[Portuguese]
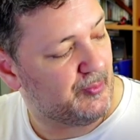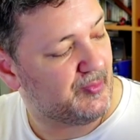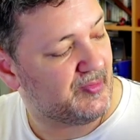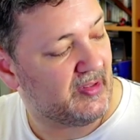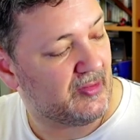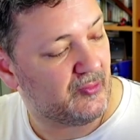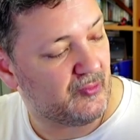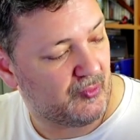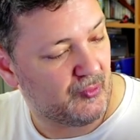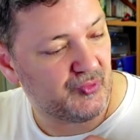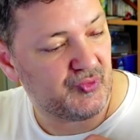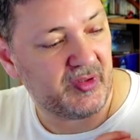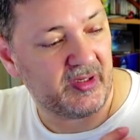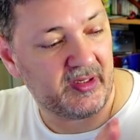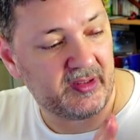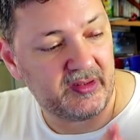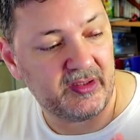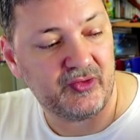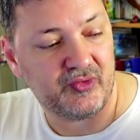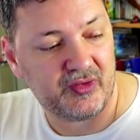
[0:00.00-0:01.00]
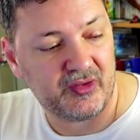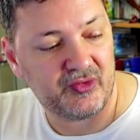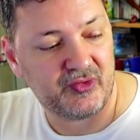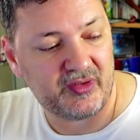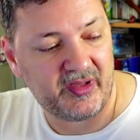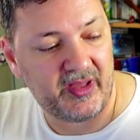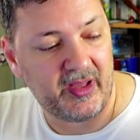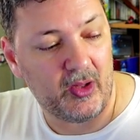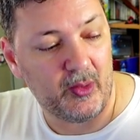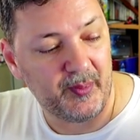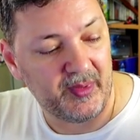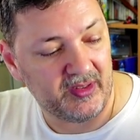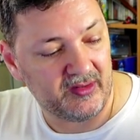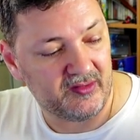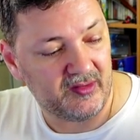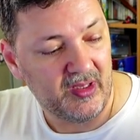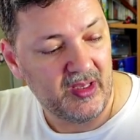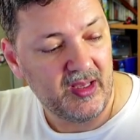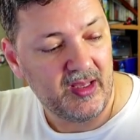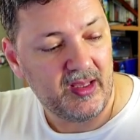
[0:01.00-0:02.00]
Portanto, são as características que
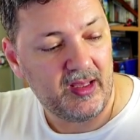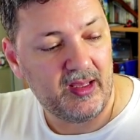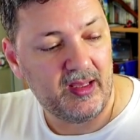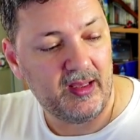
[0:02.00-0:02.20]
realmente um,